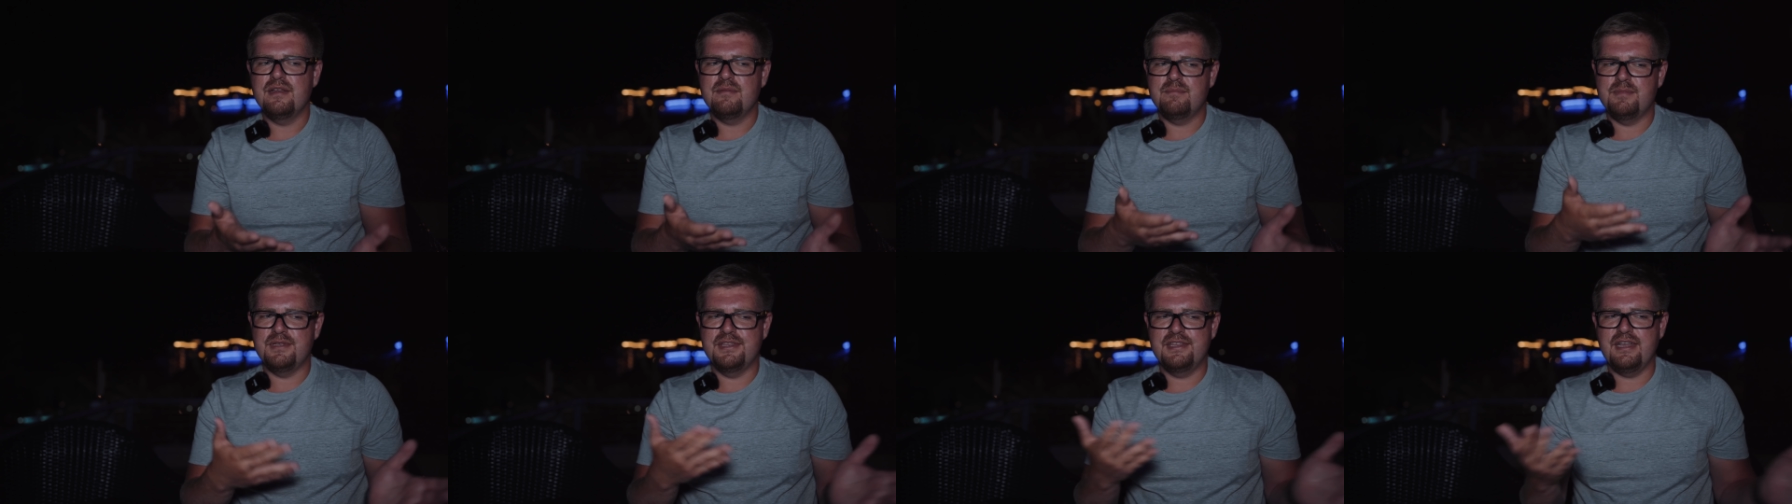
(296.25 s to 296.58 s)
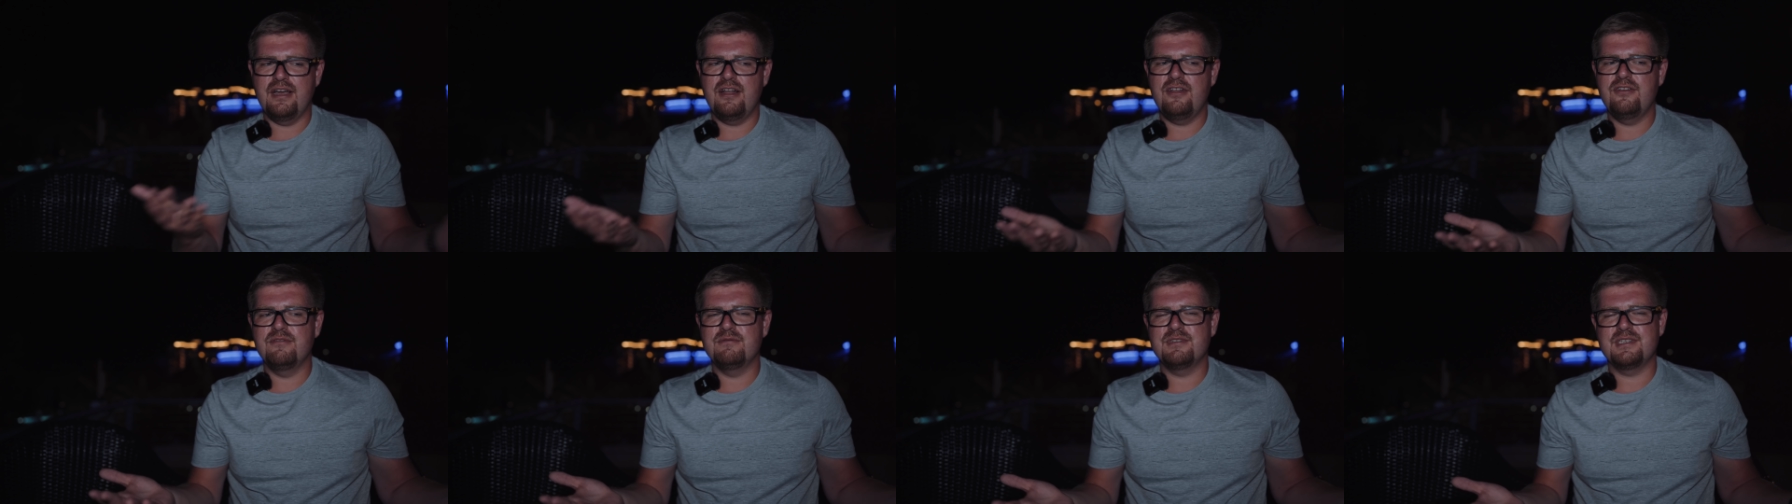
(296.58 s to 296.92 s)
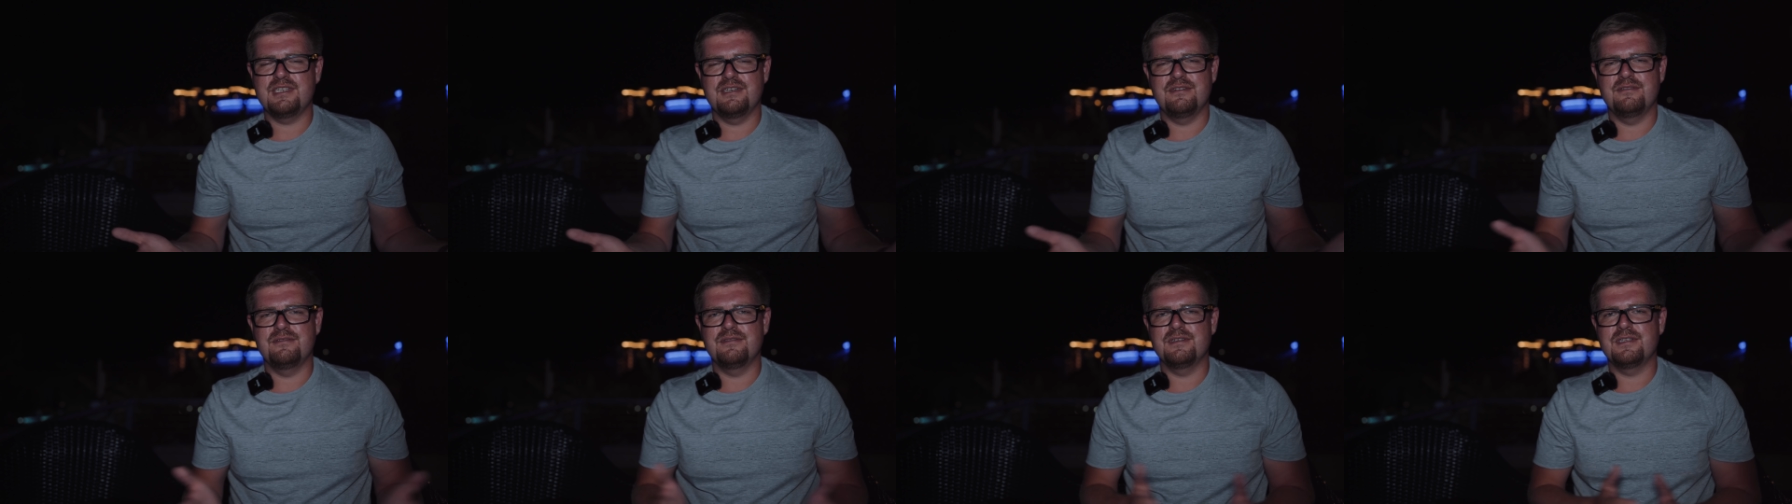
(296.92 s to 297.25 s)
Биталиум с
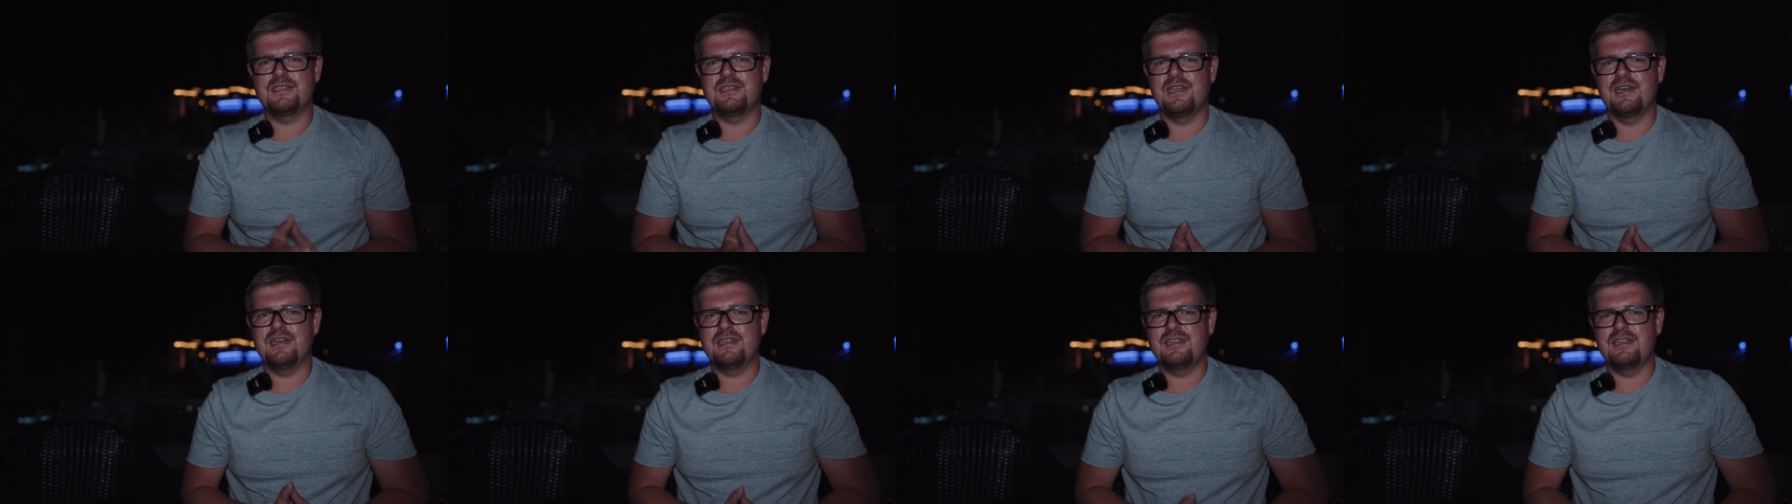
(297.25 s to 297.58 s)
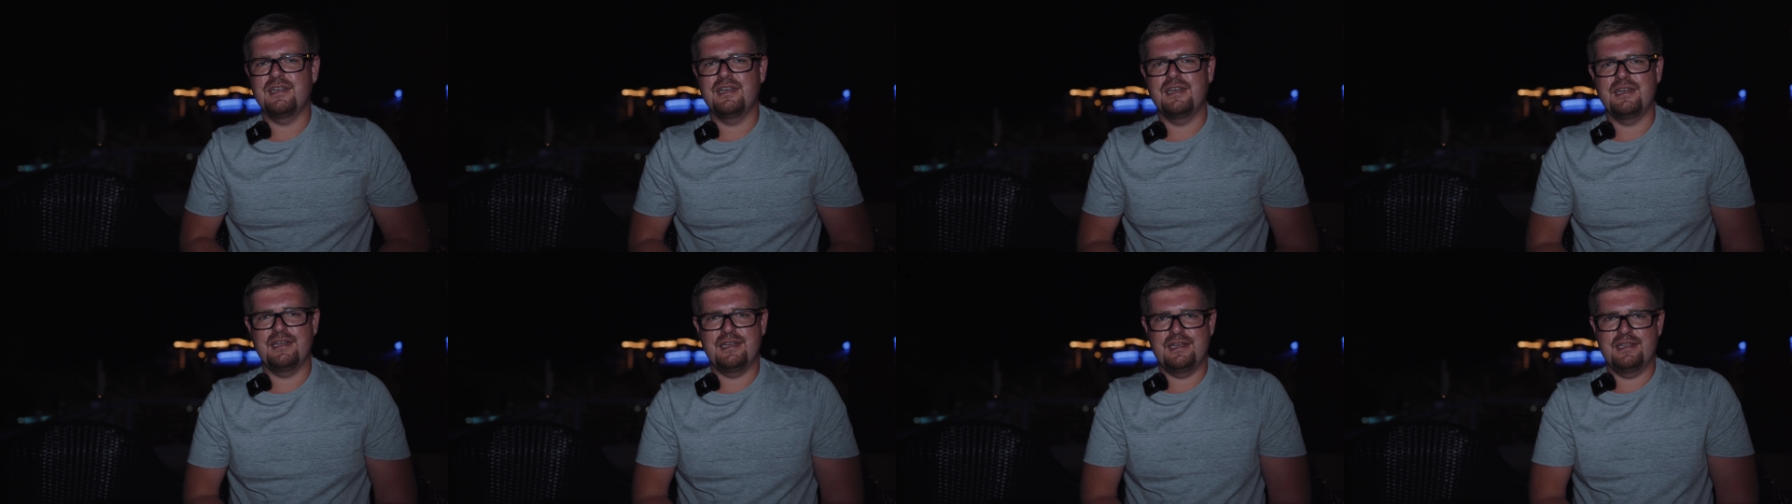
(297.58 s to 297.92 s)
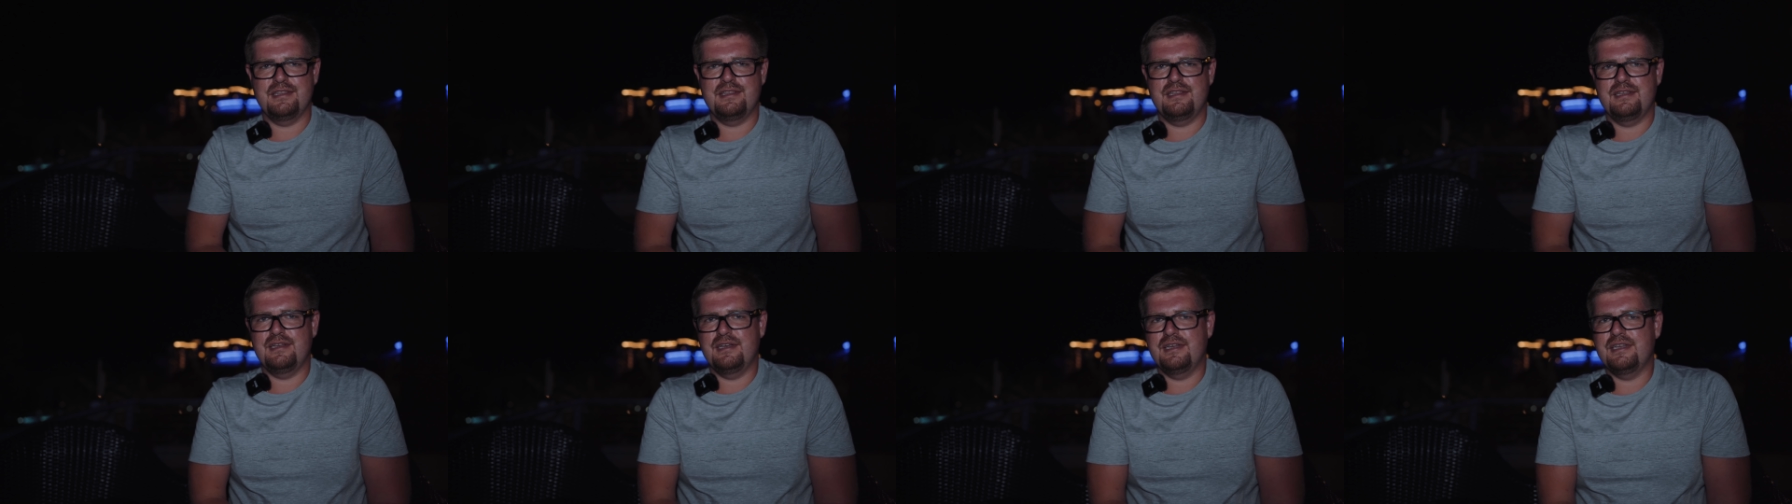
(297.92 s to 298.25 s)
самого старта —
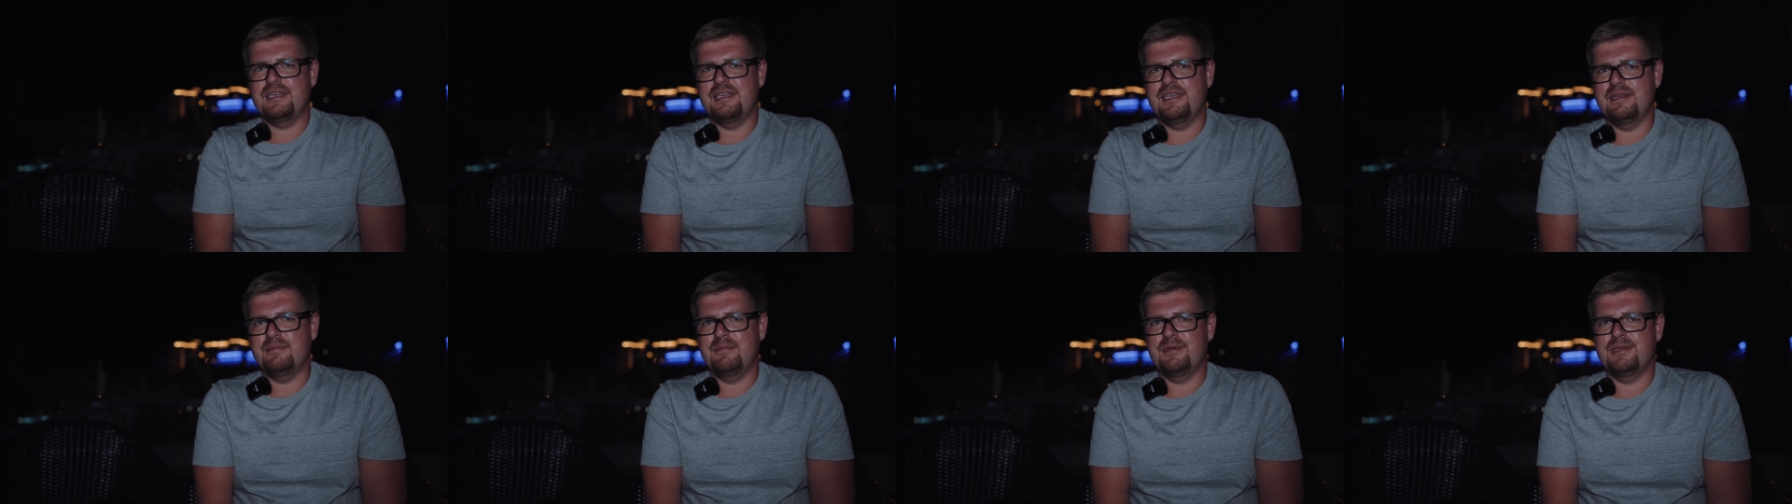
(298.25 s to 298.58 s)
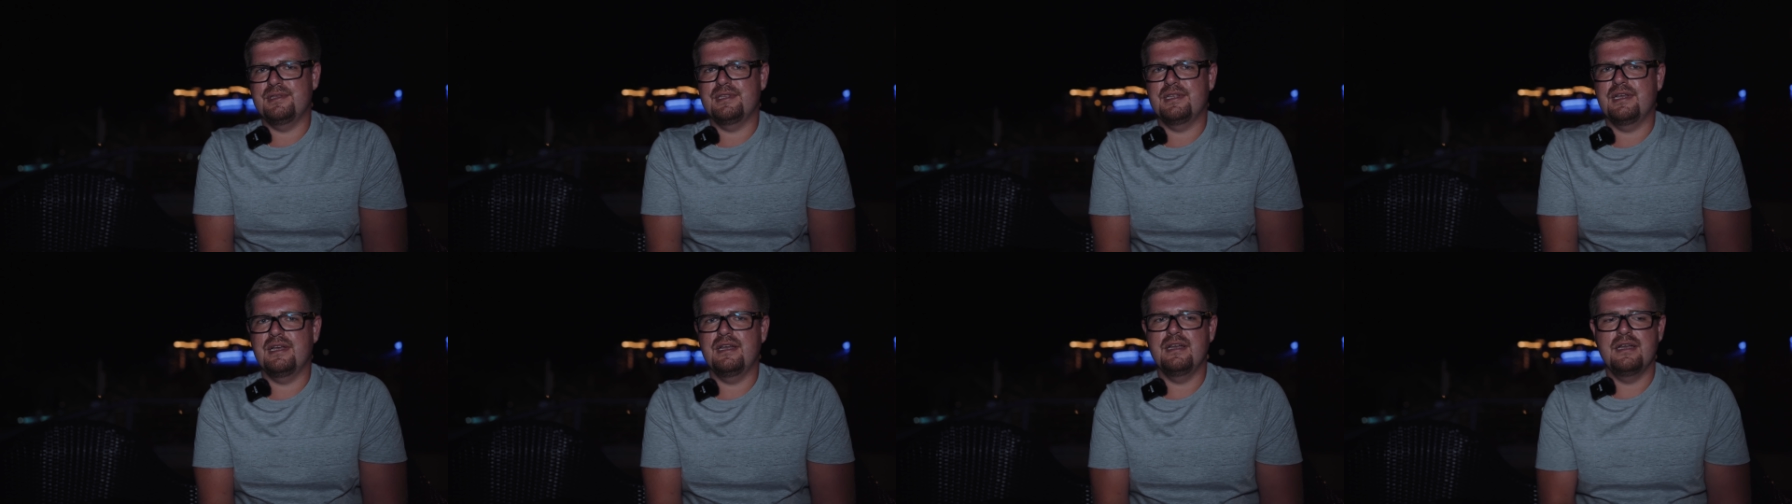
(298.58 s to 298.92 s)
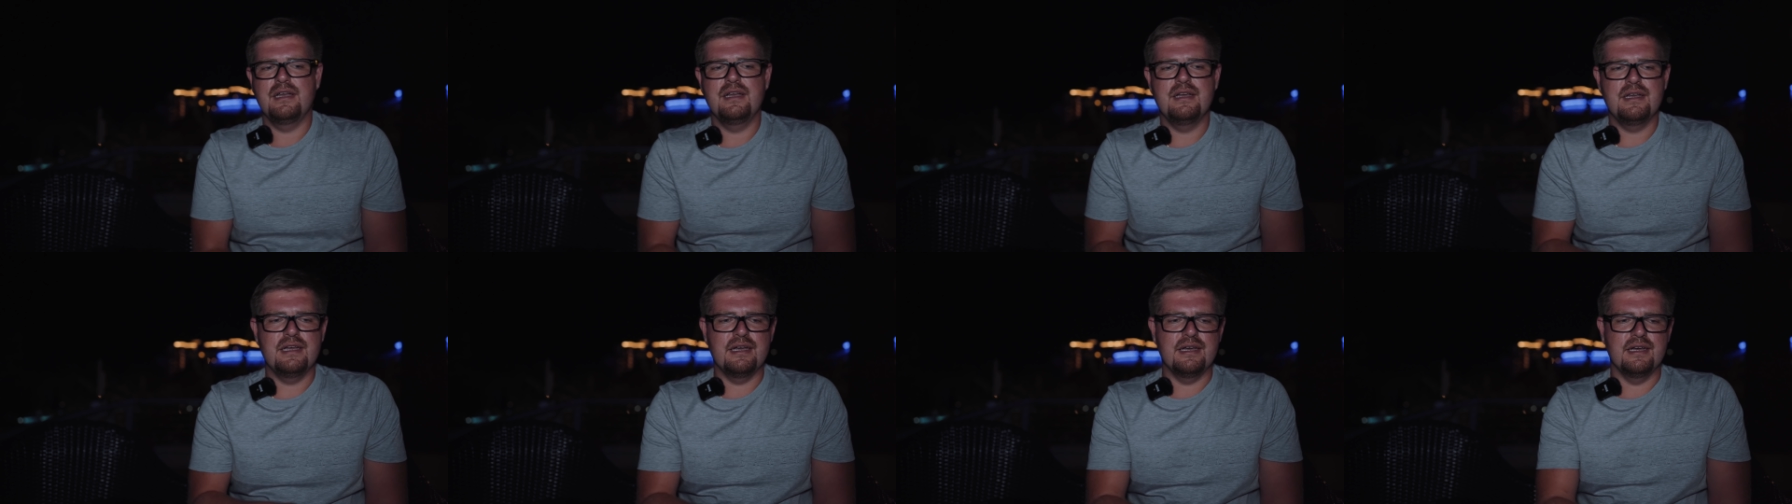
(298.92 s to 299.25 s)
это именно
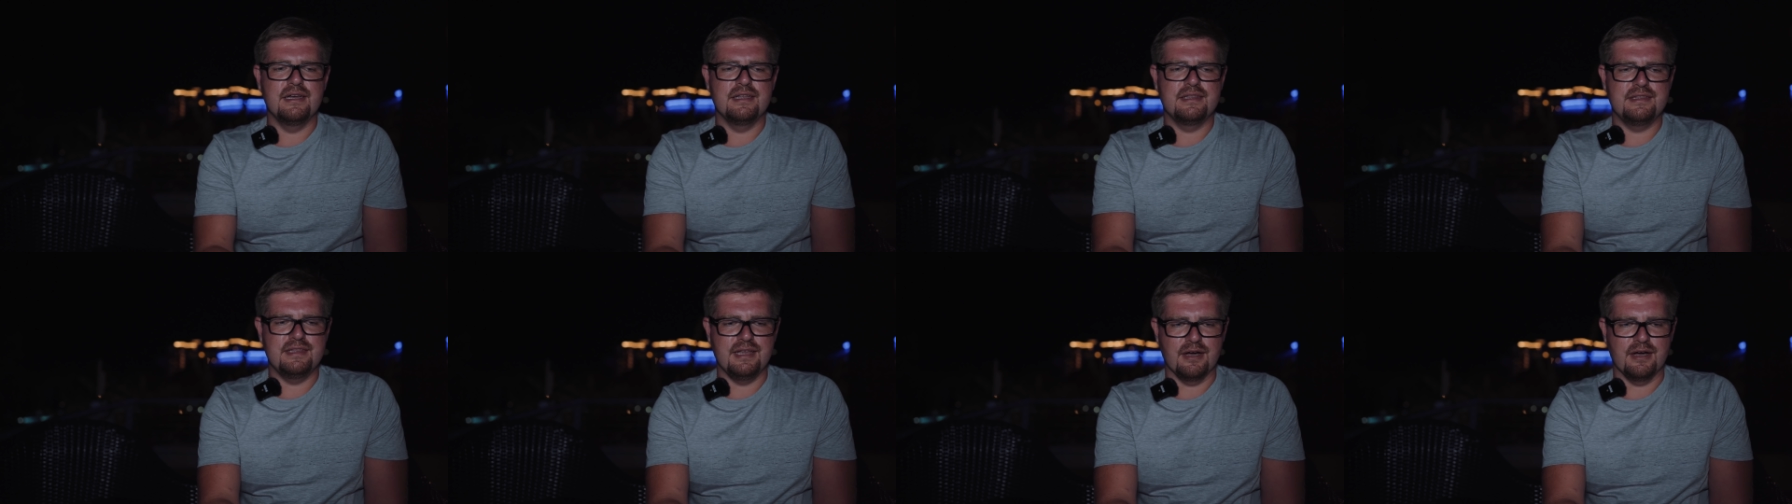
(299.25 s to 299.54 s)
э,